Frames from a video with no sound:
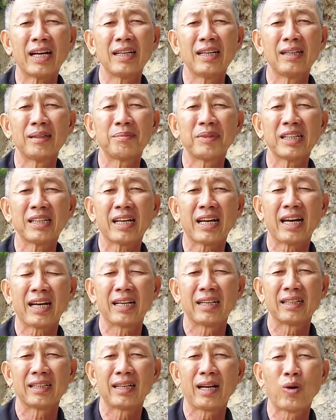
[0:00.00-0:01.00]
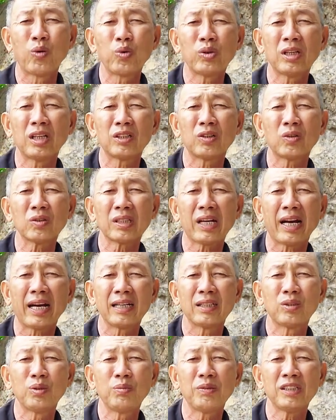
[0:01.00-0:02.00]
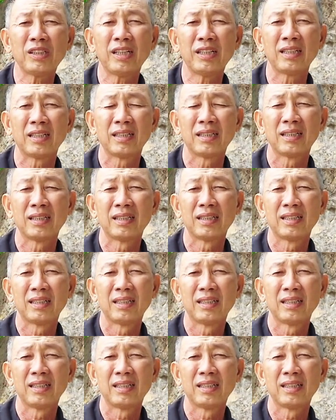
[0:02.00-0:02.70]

tay lên mấy ngày đậu trên ngón tay tôi mới tin